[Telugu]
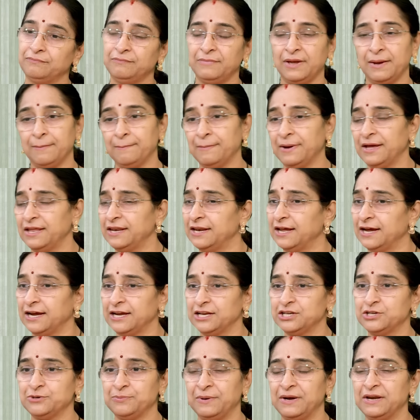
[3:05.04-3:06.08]
మీ అమ్మాయిని నాకు
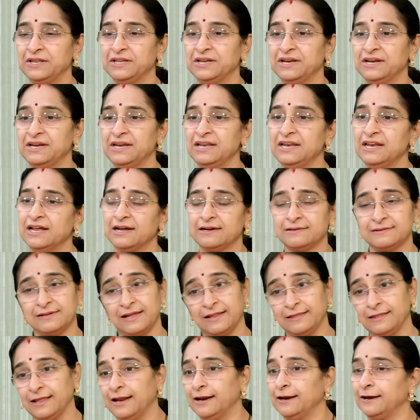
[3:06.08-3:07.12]
ఇచ్చి పెళ్లి చేయండి నాకు
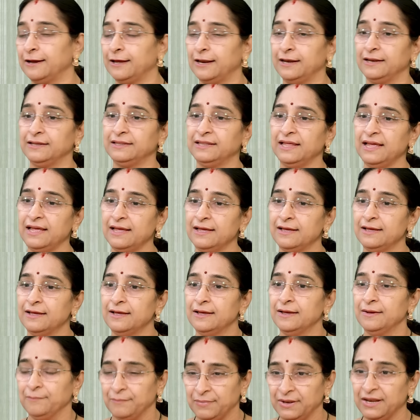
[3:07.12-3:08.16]
సంతానం కలిగితే
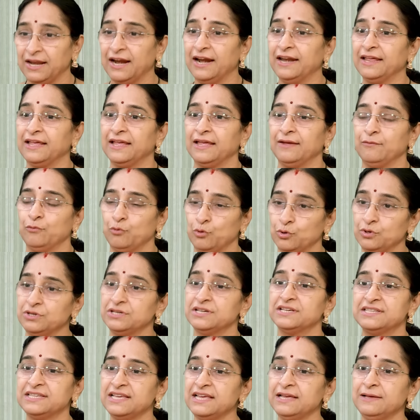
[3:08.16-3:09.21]
పిల్లాడికి ఒడుగు
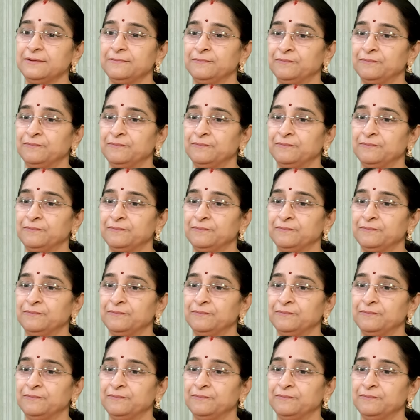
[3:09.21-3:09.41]
చేసి